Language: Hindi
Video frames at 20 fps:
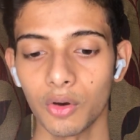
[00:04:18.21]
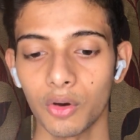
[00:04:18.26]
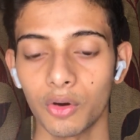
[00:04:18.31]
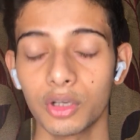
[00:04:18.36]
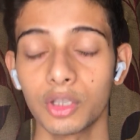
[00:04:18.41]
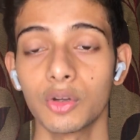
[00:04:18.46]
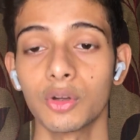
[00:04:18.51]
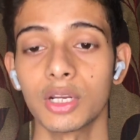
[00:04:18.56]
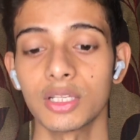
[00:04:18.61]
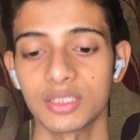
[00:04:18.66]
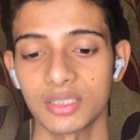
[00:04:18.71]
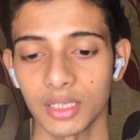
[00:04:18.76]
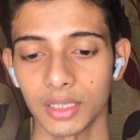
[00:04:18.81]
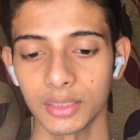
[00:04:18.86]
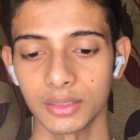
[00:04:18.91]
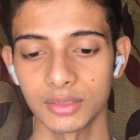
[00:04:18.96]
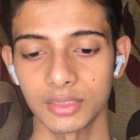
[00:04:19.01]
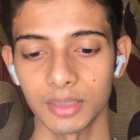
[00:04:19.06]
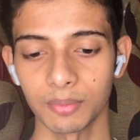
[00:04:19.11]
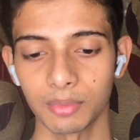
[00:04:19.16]
और ये हो रहा है
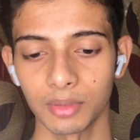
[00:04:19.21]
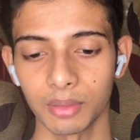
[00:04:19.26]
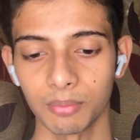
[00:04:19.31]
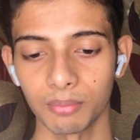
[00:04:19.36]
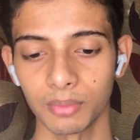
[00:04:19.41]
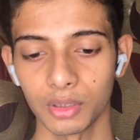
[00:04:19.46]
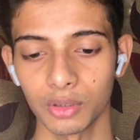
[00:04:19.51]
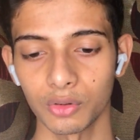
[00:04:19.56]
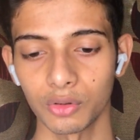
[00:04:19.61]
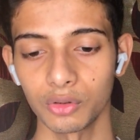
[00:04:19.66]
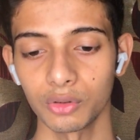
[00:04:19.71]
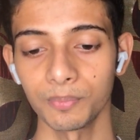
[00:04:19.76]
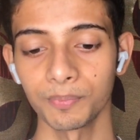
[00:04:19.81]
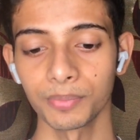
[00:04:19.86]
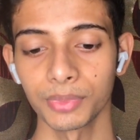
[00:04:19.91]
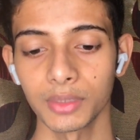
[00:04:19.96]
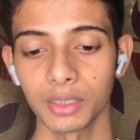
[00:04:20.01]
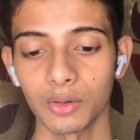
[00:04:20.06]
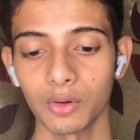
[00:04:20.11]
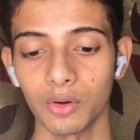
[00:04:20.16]
सेकेंड सेप्टेम्बर को
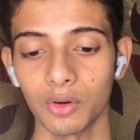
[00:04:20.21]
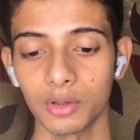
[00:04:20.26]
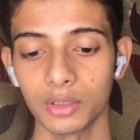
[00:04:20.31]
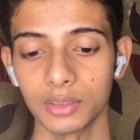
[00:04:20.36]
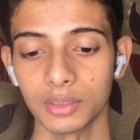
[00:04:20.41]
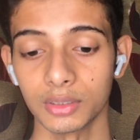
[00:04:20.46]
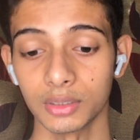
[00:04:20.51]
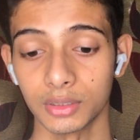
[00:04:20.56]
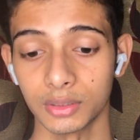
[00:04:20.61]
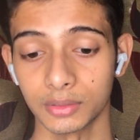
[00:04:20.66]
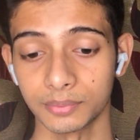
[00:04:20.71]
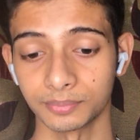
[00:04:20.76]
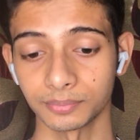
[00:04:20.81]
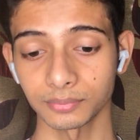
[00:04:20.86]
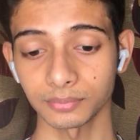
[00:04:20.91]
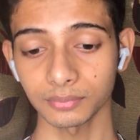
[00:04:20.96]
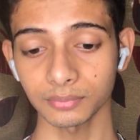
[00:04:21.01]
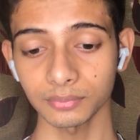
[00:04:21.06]
और